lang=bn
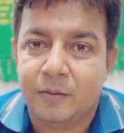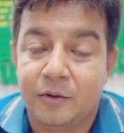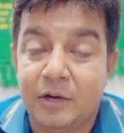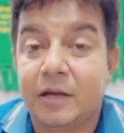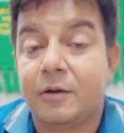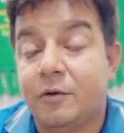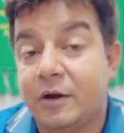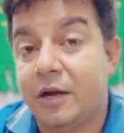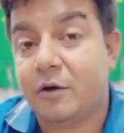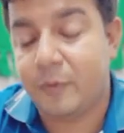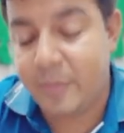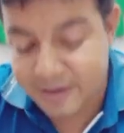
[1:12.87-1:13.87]
অনেক
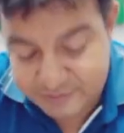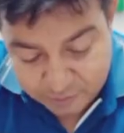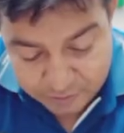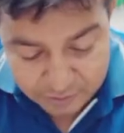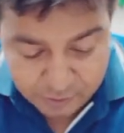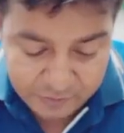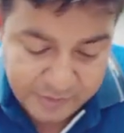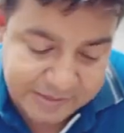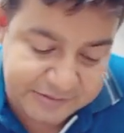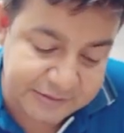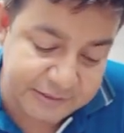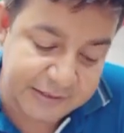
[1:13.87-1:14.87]
অনেক কথা আছে অনেক কথা
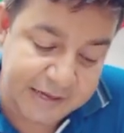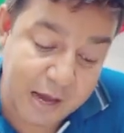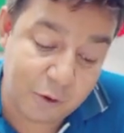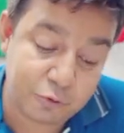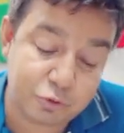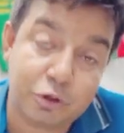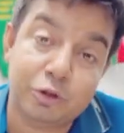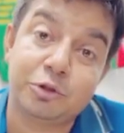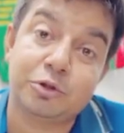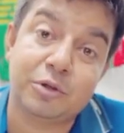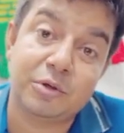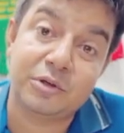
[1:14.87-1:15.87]
আছে এখন
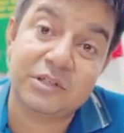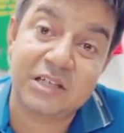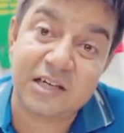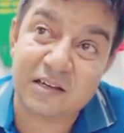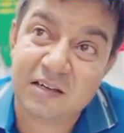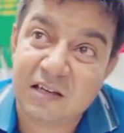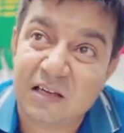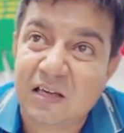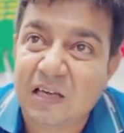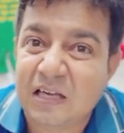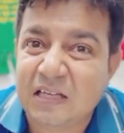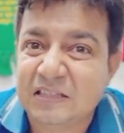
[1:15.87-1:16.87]
ষড়যন্ত্র হচ্ছে
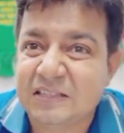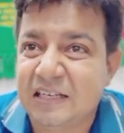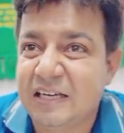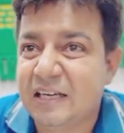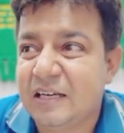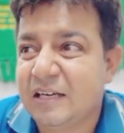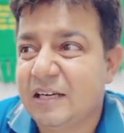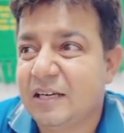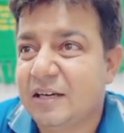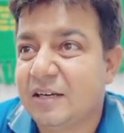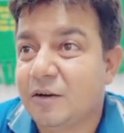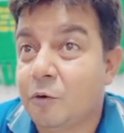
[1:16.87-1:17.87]
যে
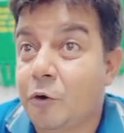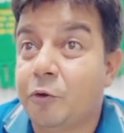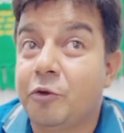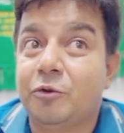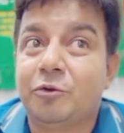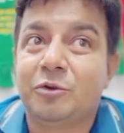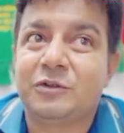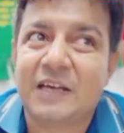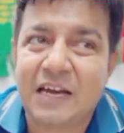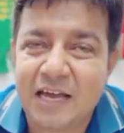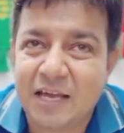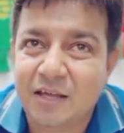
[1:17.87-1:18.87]
গণতন্ত্র
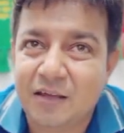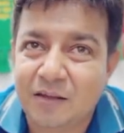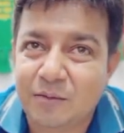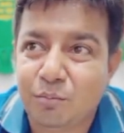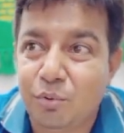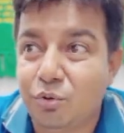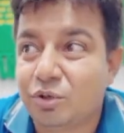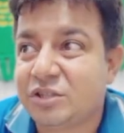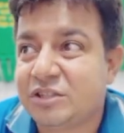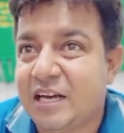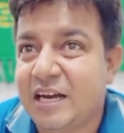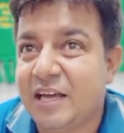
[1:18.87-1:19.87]
ছাড়াই ভোট
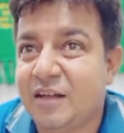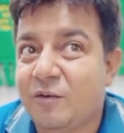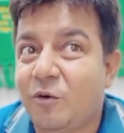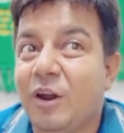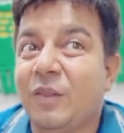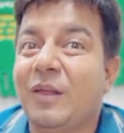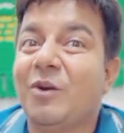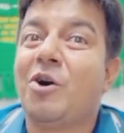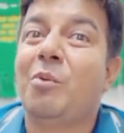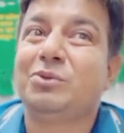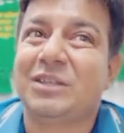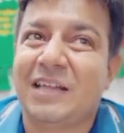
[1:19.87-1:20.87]
ছাড়াই অনেকদিন
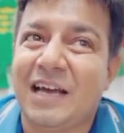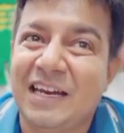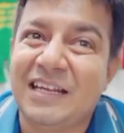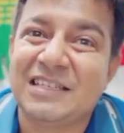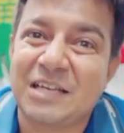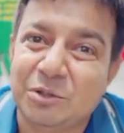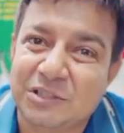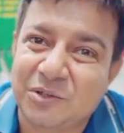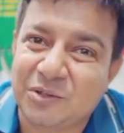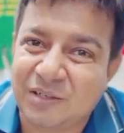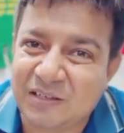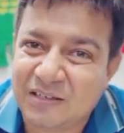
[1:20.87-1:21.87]
ক্ষমতায় থাকার ইচ্ছা হচ্ছে
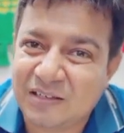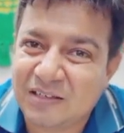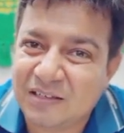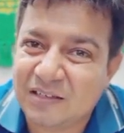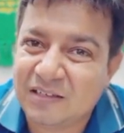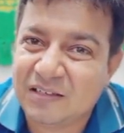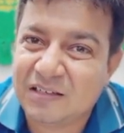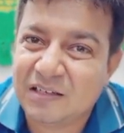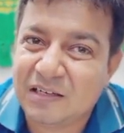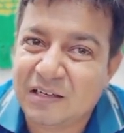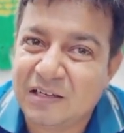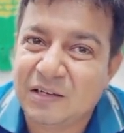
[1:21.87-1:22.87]
ওদের
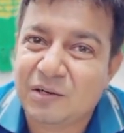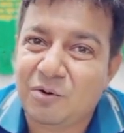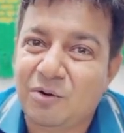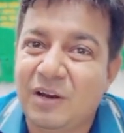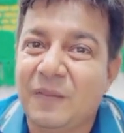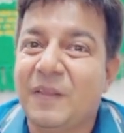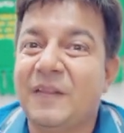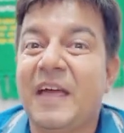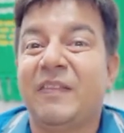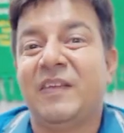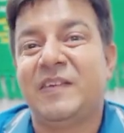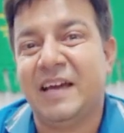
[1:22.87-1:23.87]
অনেকদিন
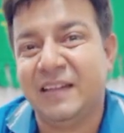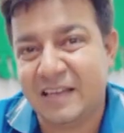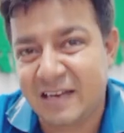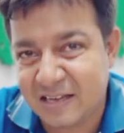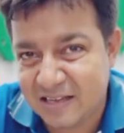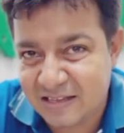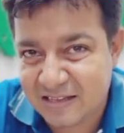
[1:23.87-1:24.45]
থাকতে চায় তারা